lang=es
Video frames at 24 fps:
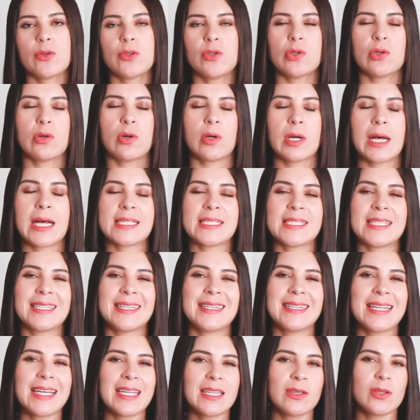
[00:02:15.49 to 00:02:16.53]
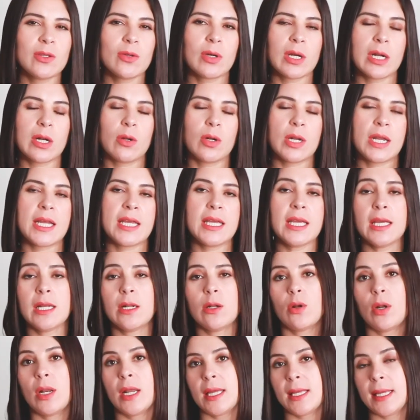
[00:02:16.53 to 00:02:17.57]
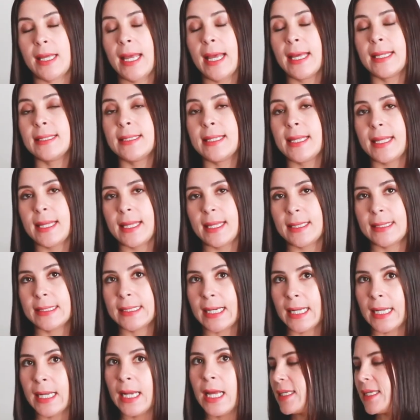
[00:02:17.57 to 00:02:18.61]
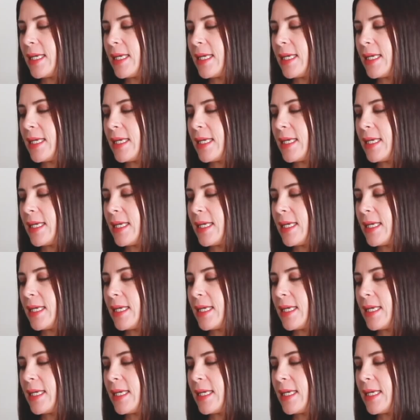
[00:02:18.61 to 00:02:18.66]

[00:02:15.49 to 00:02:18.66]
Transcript: Yo hace tanto que lo leí, y lo leí en digital.